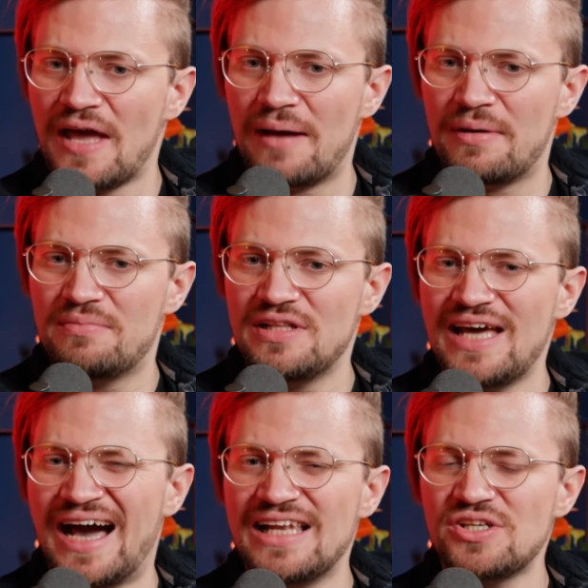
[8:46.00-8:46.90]
Aber
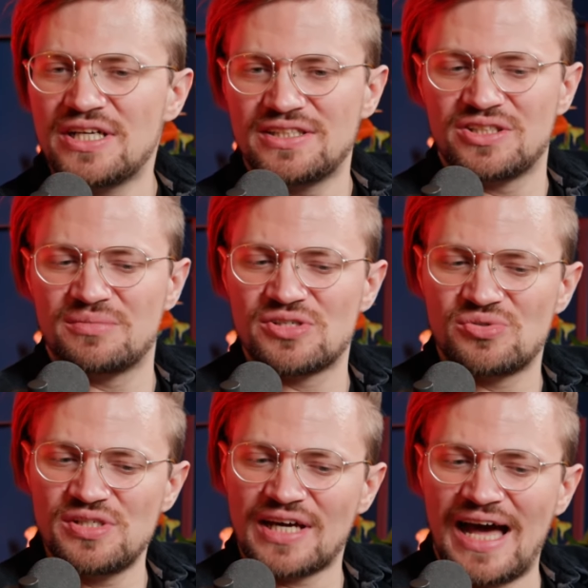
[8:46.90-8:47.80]
Billie Eilish hat ja nochmal
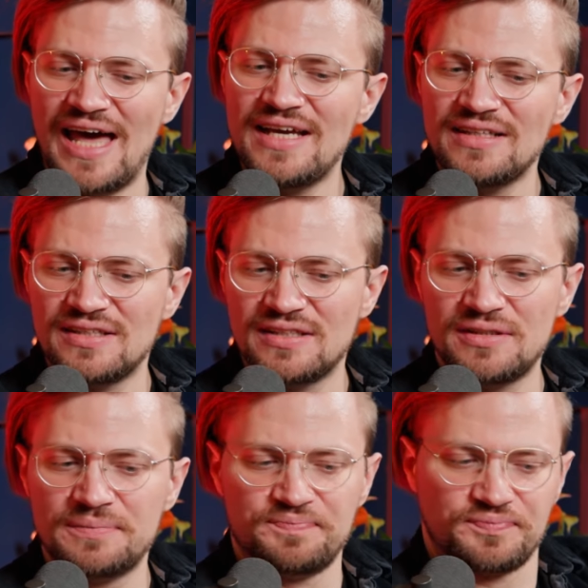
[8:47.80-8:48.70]
so ihre
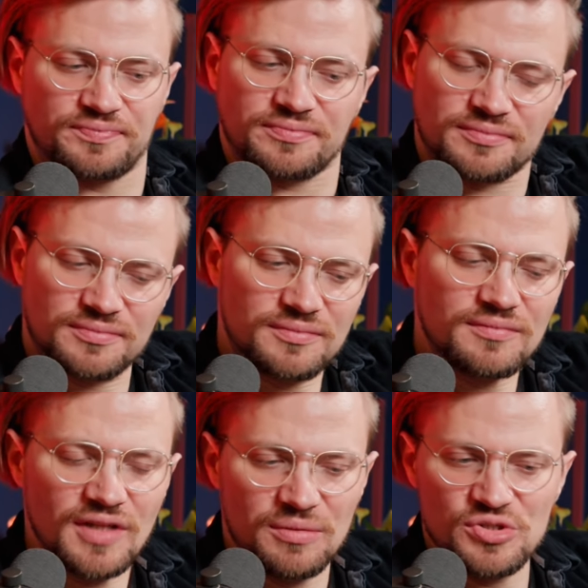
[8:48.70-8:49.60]
eigene
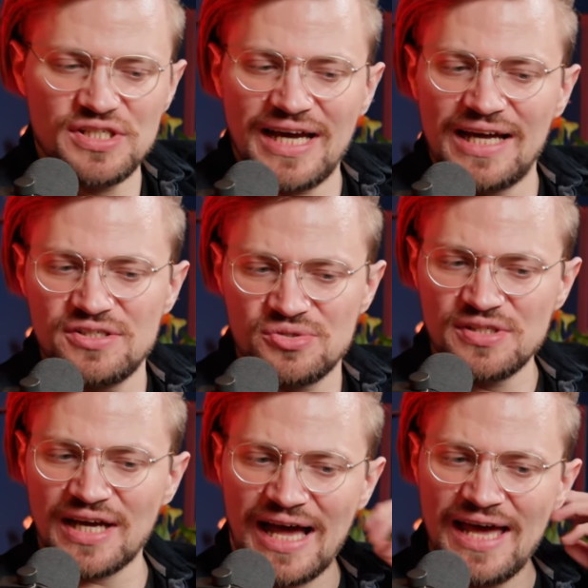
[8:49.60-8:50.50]
musikalisch so
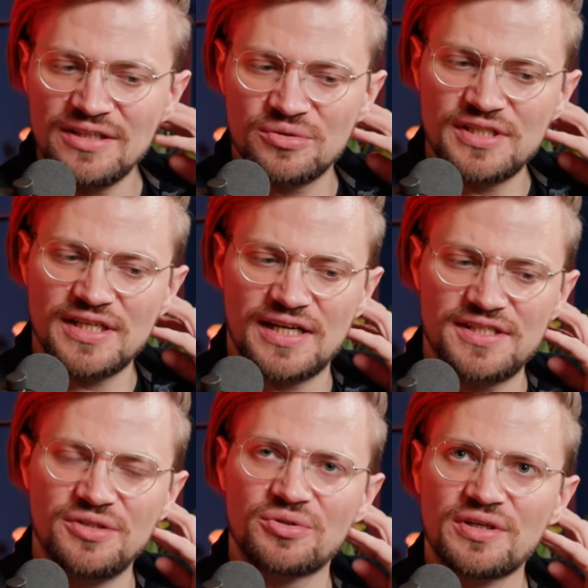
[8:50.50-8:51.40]
ihre eigene
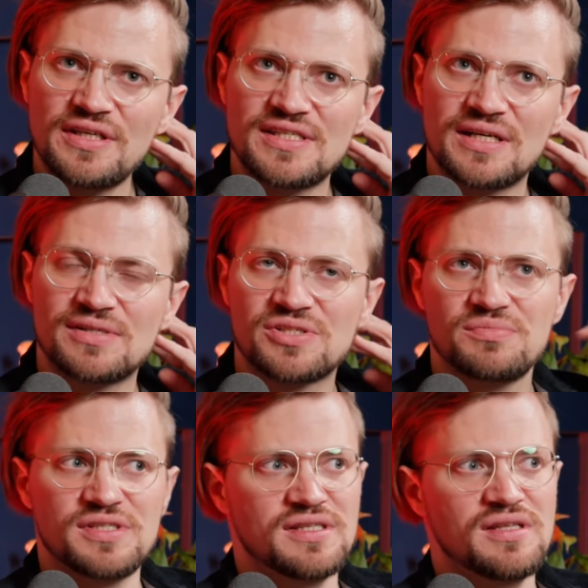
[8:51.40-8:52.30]
Unterkategorie, ich sag mal so ein
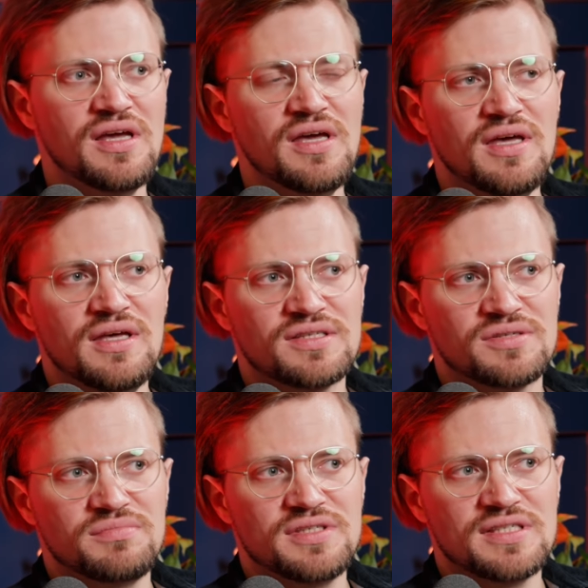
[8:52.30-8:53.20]
bisschen,
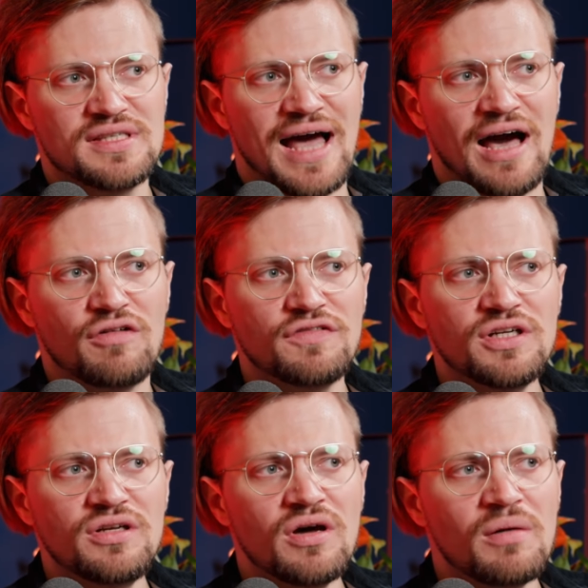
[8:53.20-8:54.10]
so ein bisschen
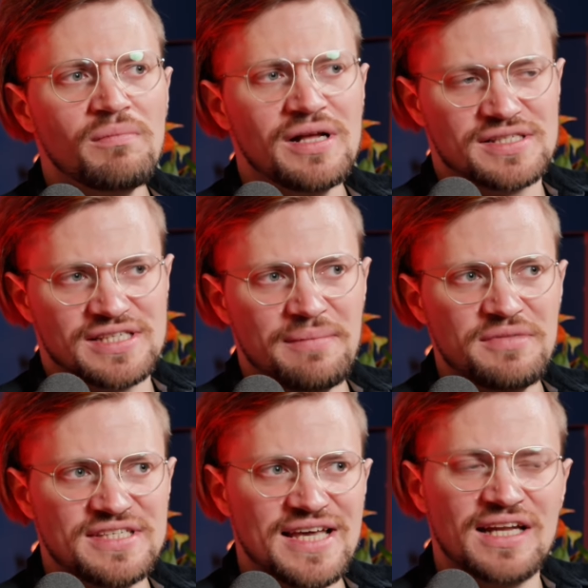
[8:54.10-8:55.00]
aufgenommen. Also es hat
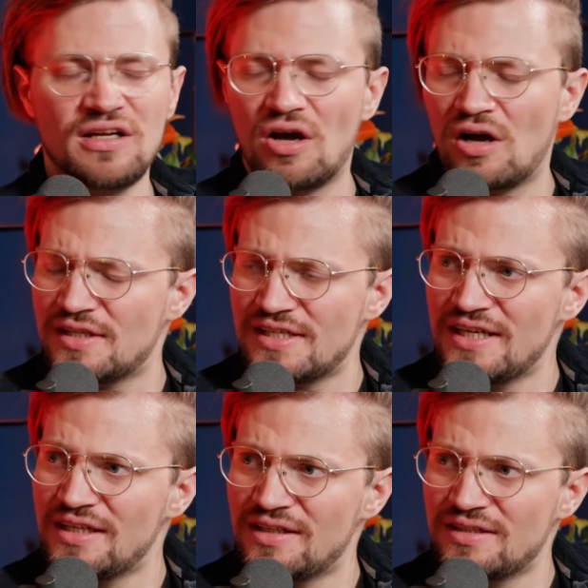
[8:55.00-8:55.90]
mich sehr an Lord
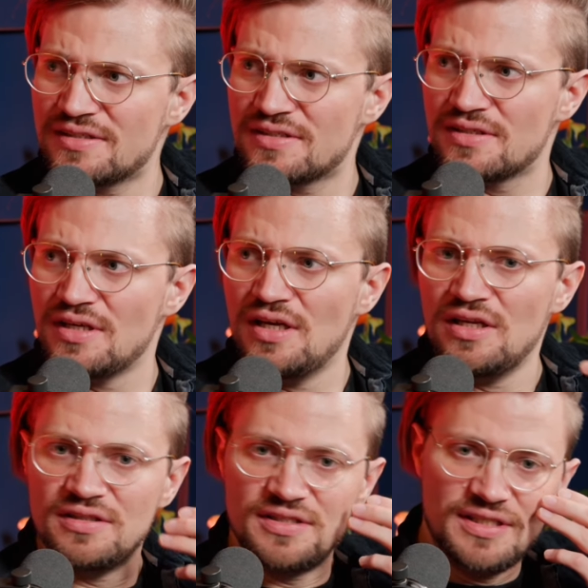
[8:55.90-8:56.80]
erinnert. Mhm.
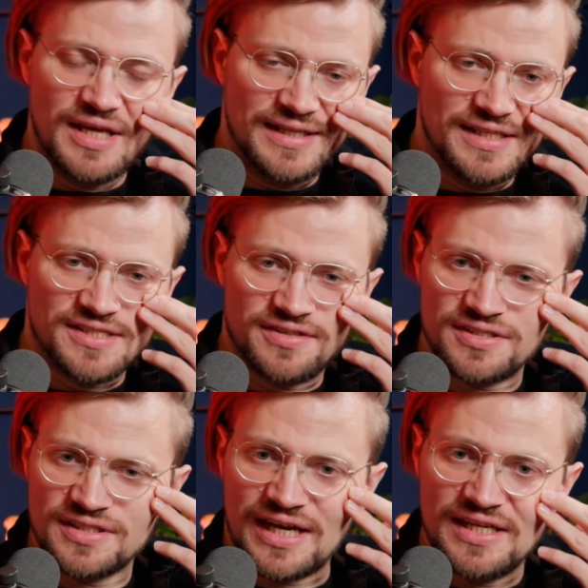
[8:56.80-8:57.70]
Die hat ja
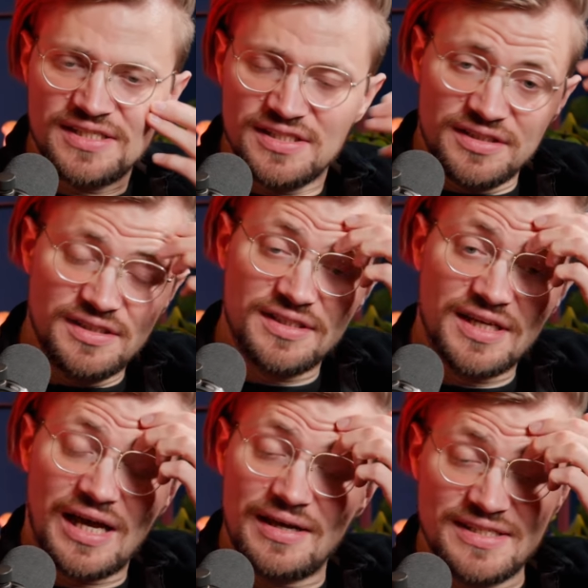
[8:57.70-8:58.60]
2013 ihren Hit
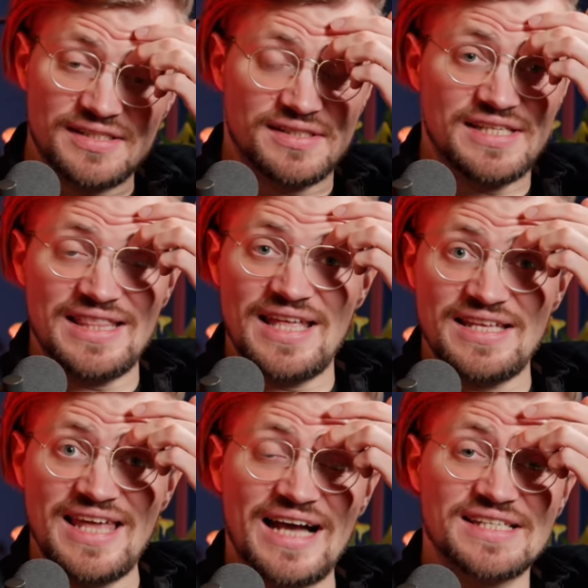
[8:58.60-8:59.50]
gehabt, also den,
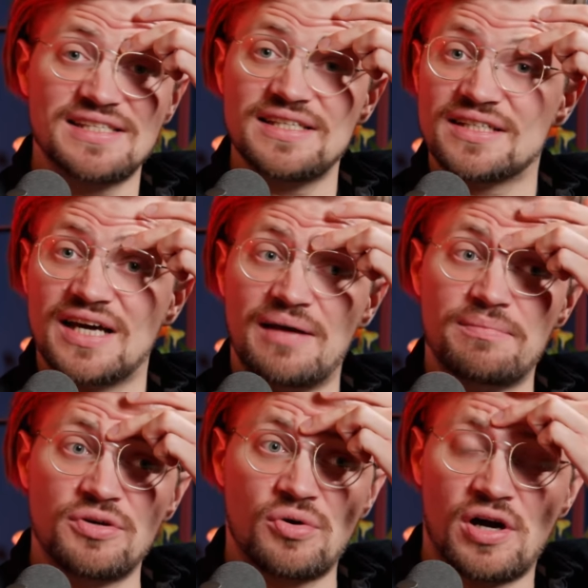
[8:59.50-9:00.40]
den ersten Hit gehabt
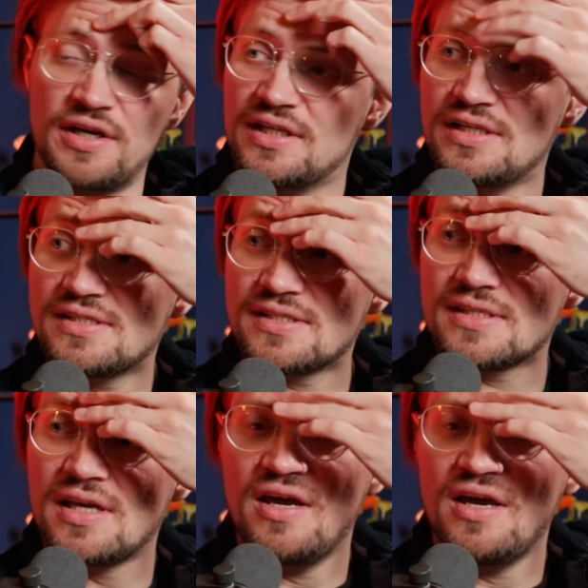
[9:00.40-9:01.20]
mit Royals. Mhm.